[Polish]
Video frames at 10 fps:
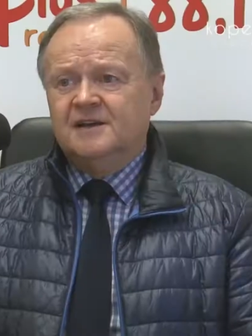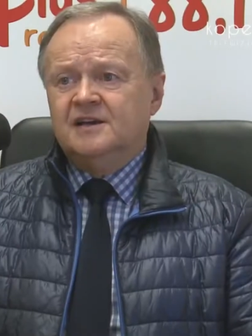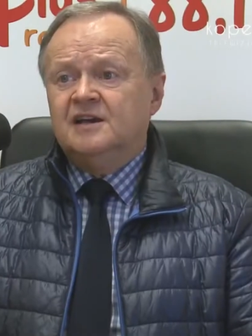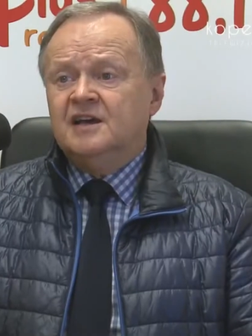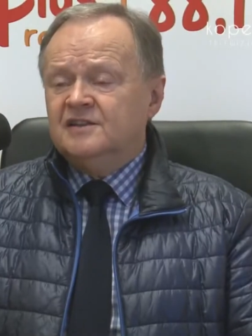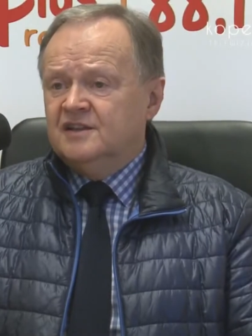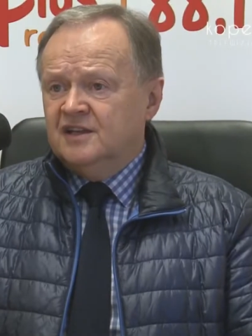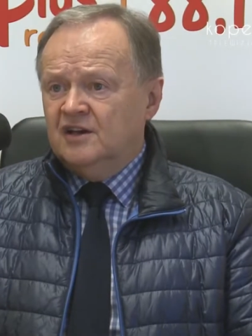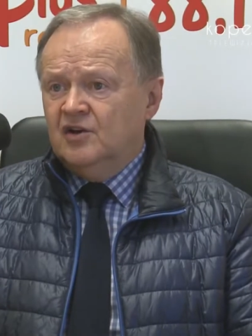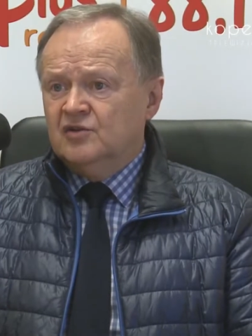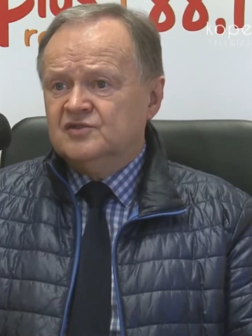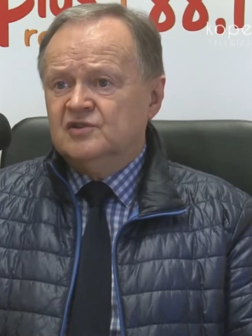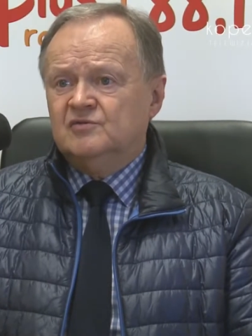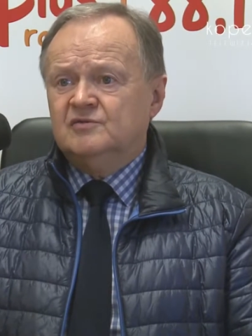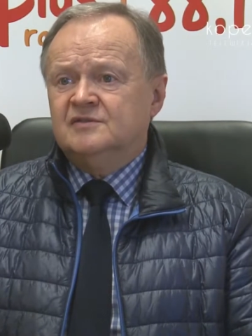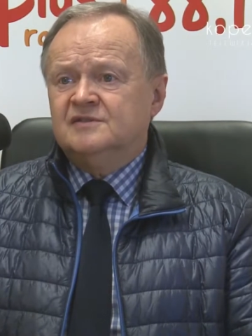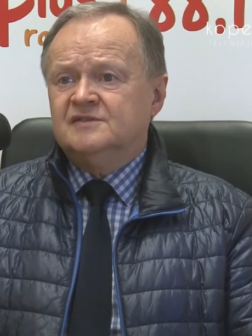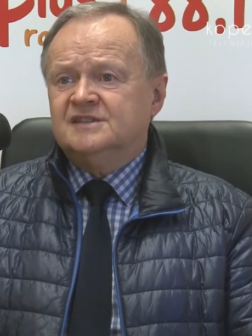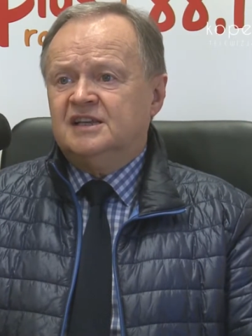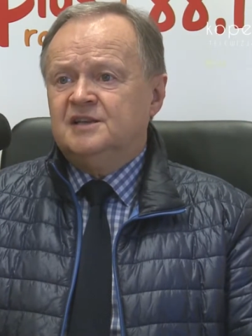Chętnie chodzą
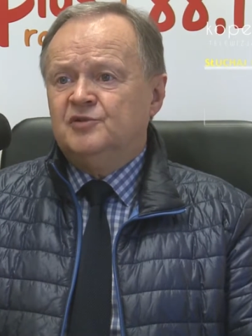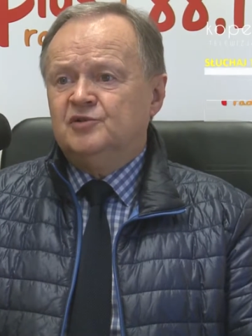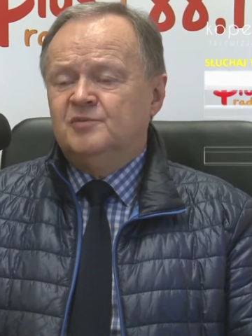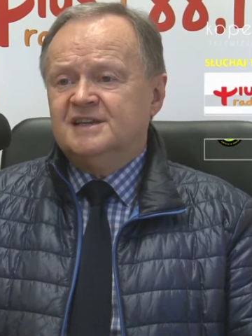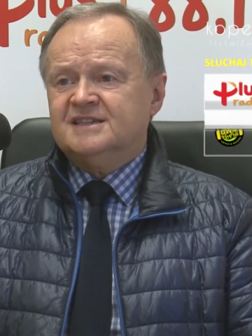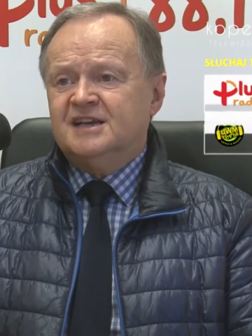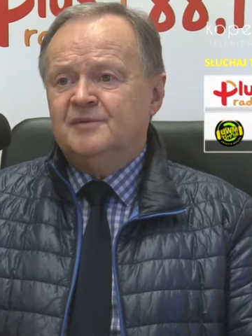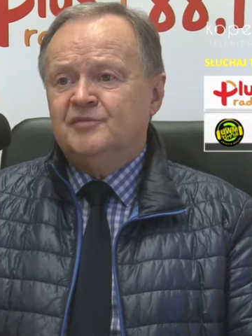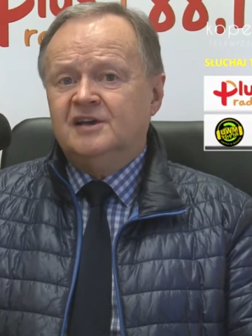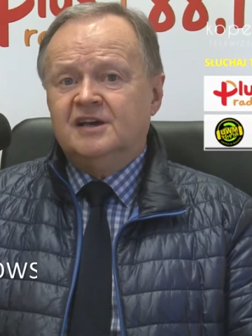z takimi odblaskami,